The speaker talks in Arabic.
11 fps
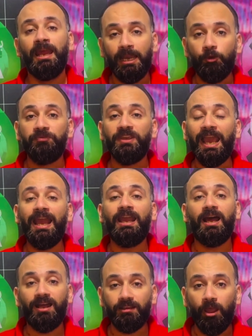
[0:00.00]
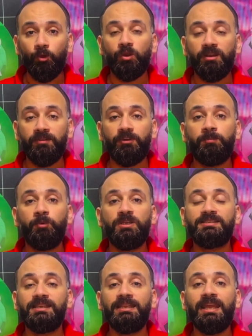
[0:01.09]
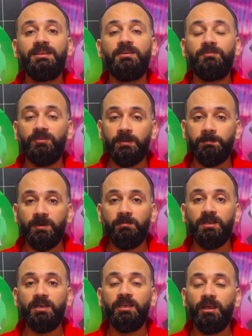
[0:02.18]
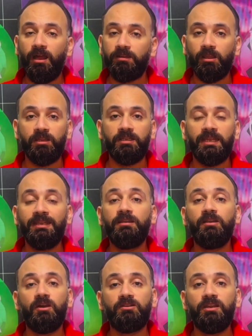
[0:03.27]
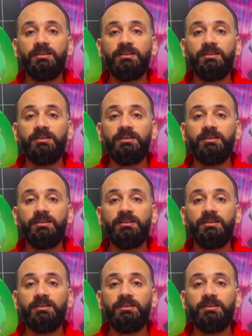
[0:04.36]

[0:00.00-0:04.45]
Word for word: لو في حاجه هتعوق ليفربول السنه دي في بريمير ليج اعتقد ان الاخطاء